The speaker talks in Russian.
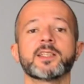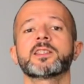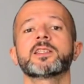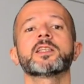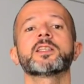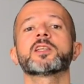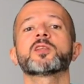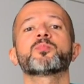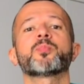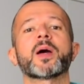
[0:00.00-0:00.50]

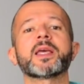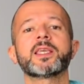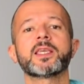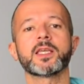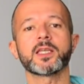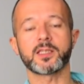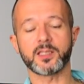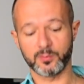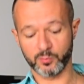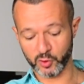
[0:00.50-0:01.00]
Если нет
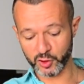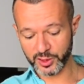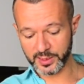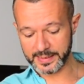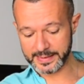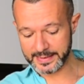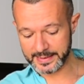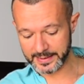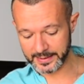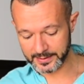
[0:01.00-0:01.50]
пакета,
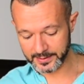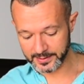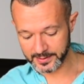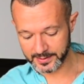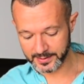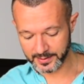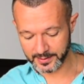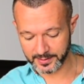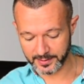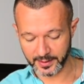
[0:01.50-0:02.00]
можно
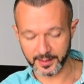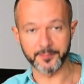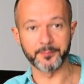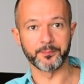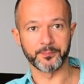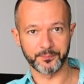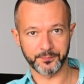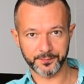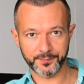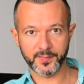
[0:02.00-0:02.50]
сделать
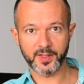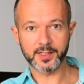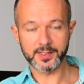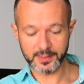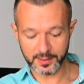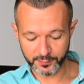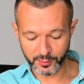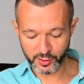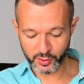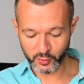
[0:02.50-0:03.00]
это
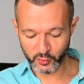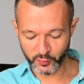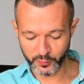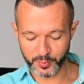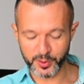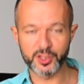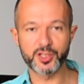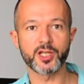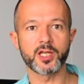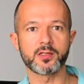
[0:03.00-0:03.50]

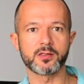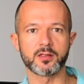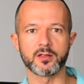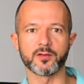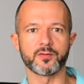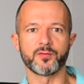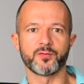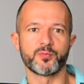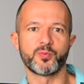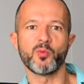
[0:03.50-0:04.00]
завернув
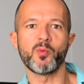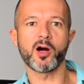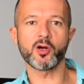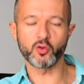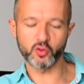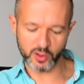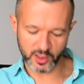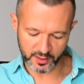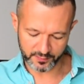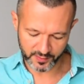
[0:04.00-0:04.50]
печенье в
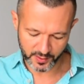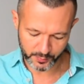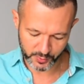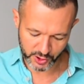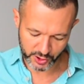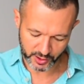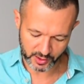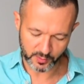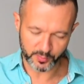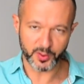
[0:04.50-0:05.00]
бумагу для
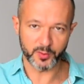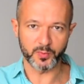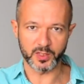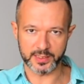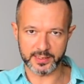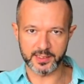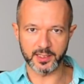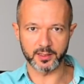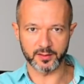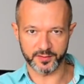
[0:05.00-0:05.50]
выпечки,
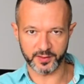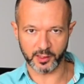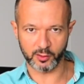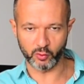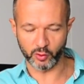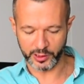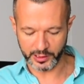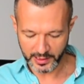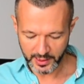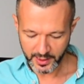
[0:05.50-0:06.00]
например, сделав
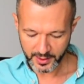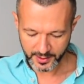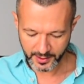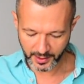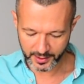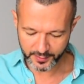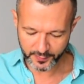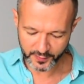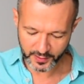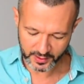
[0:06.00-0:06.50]
такой
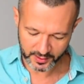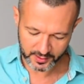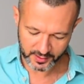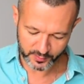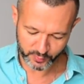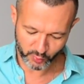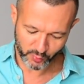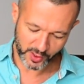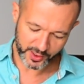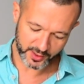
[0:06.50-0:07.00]
конверт
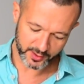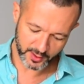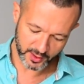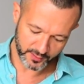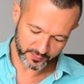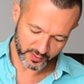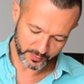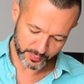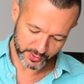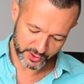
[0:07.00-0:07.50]
из бумаги для